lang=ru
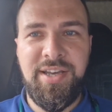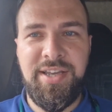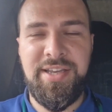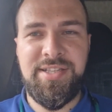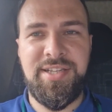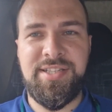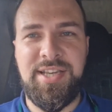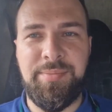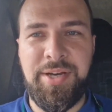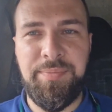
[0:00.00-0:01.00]
есть та
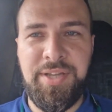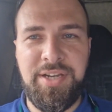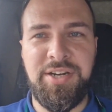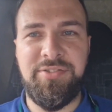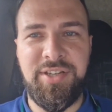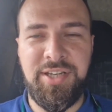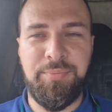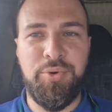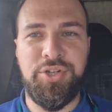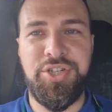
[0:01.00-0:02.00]
самая оперированная
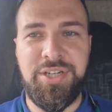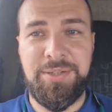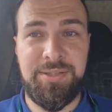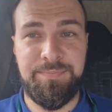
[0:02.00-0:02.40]
почка.